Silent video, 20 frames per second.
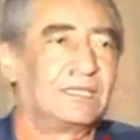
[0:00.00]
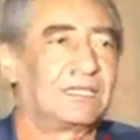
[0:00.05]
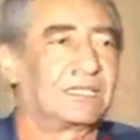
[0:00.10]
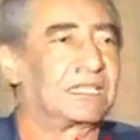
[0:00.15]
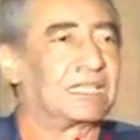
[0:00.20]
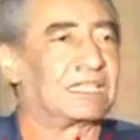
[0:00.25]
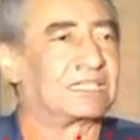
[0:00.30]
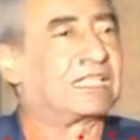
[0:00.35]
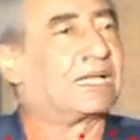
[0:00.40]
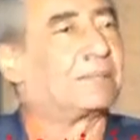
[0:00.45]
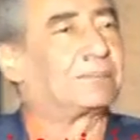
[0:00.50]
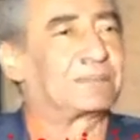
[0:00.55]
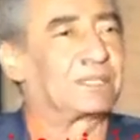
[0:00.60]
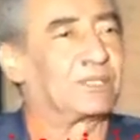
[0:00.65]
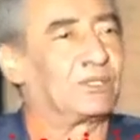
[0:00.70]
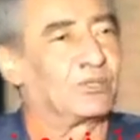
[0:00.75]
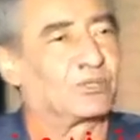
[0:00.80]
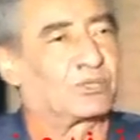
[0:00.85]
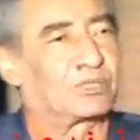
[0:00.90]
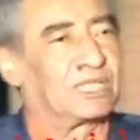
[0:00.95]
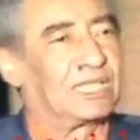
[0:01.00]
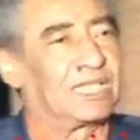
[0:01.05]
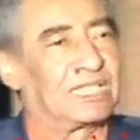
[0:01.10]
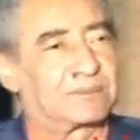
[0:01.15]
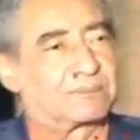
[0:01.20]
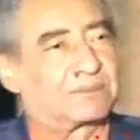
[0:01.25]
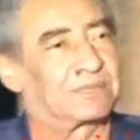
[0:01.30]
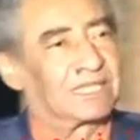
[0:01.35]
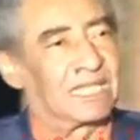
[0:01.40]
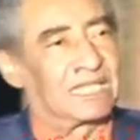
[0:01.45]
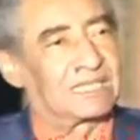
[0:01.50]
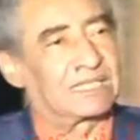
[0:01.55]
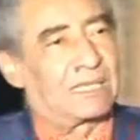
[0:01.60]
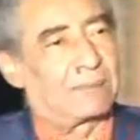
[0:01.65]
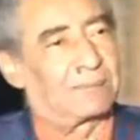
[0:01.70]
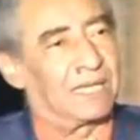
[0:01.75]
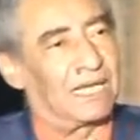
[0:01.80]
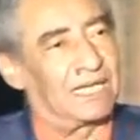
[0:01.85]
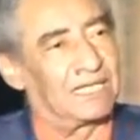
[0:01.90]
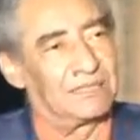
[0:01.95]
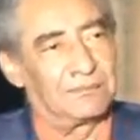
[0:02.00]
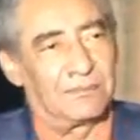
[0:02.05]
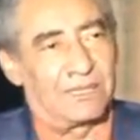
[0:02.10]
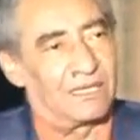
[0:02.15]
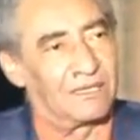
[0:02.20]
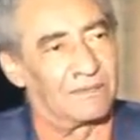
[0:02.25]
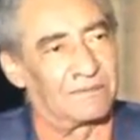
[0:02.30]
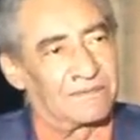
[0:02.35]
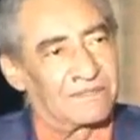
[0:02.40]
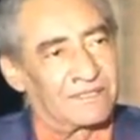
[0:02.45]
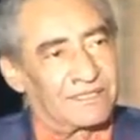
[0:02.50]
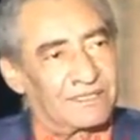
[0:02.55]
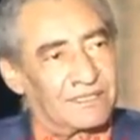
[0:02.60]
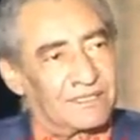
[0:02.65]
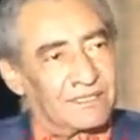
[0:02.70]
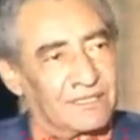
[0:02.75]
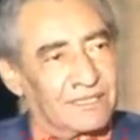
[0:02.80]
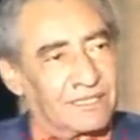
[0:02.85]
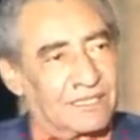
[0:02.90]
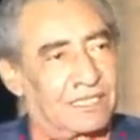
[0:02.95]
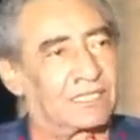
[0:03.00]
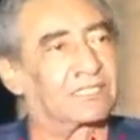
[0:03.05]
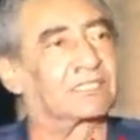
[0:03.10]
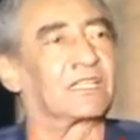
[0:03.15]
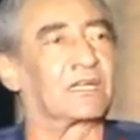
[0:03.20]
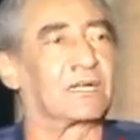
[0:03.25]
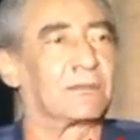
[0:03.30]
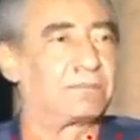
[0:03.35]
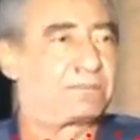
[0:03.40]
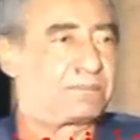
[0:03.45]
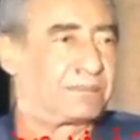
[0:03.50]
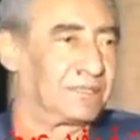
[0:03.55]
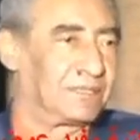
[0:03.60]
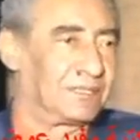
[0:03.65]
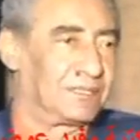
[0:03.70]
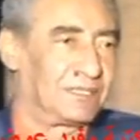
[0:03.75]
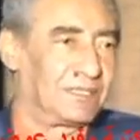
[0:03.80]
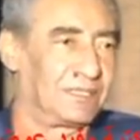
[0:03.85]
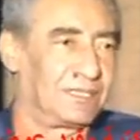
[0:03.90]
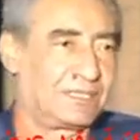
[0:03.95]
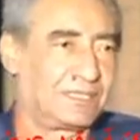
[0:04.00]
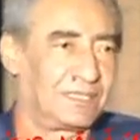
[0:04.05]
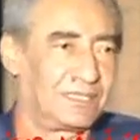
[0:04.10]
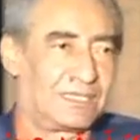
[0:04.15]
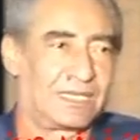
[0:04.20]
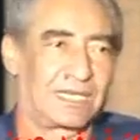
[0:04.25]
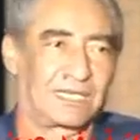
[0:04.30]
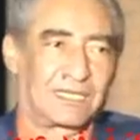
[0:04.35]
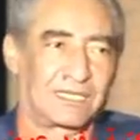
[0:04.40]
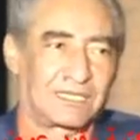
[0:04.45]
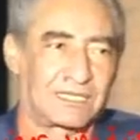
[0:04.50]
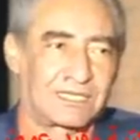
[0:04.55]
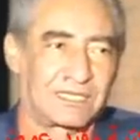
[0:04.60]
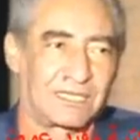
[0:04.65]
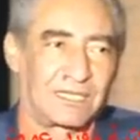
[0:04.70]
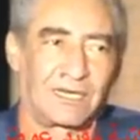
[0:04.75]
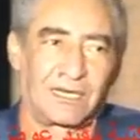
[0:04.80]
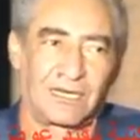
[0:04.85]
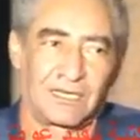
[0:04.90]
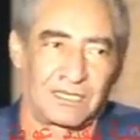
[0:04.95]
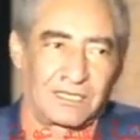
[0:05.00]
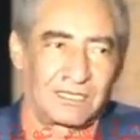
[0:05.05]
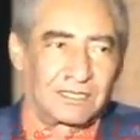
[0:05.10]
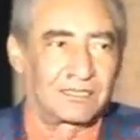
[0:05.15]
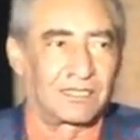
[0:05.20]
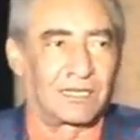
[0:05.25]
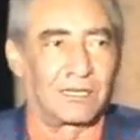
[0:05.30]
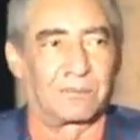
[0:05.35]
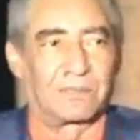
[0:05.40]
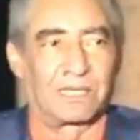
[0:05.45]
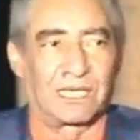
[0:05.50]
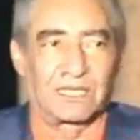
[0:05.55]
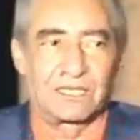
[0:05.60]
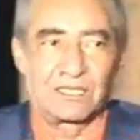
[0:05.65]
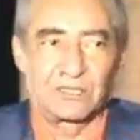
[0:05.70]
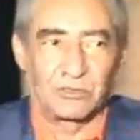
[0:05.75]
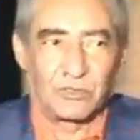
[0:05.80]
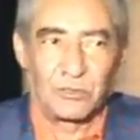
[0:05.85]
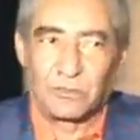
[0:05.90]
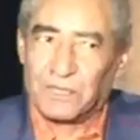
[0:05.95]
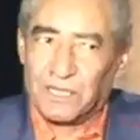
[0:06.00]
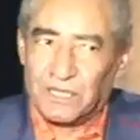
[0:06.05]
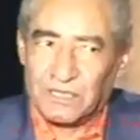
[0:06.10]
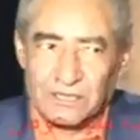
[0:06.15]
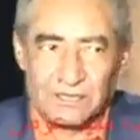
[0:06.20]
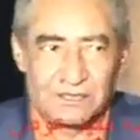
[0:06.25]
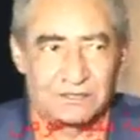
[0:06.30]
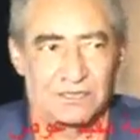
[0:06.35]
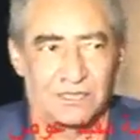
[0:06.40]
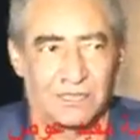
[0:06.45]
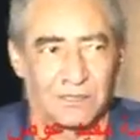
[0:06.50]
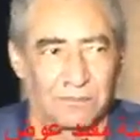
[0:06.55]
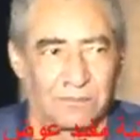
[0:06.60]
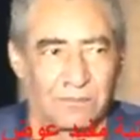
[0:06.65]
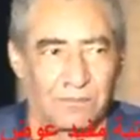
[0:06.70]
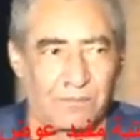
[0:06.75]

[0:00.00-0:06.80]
كتبت الاغنيات بتاعت عبد الحليم حافظ اضرب لاجل الصغار اضرب لاجل الكبار اضرب